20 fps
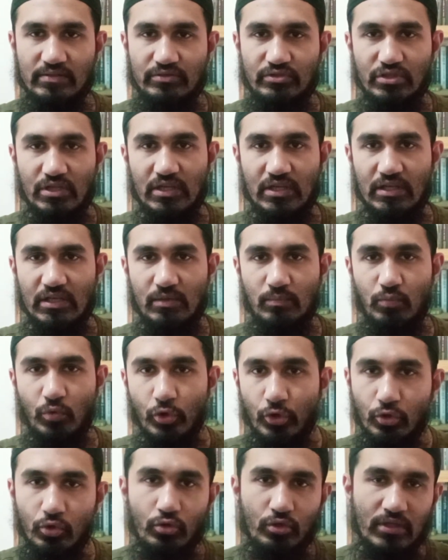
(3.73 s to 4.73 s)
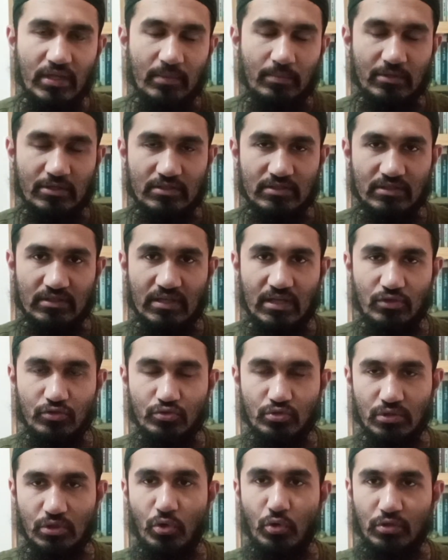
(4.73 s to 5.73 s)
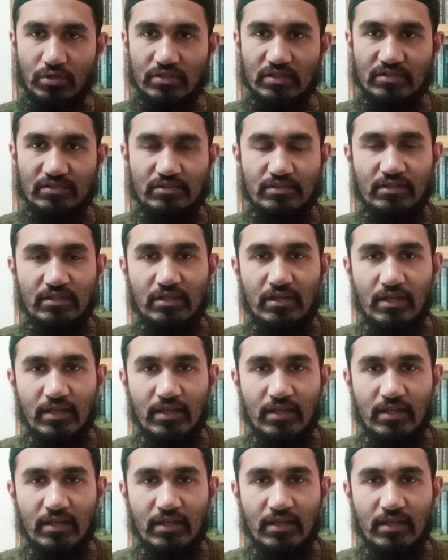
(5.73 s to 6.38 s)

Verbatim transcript: যে বইগুলো নিয়ে আপনাদের সাথে আলোচনা করতে যাচ্ছি